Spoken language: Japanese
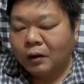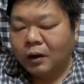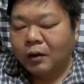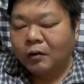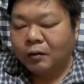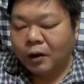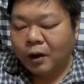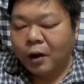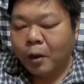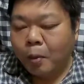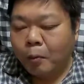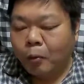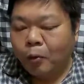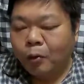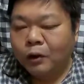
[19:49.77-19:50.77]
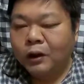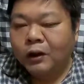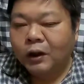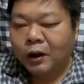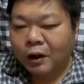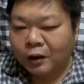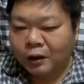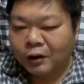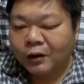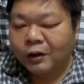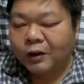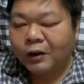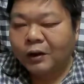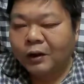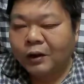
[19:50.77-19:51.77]
じゃなくてもうこの際だから徹
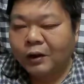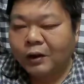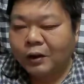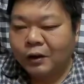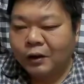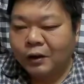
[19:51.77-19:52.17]
底的に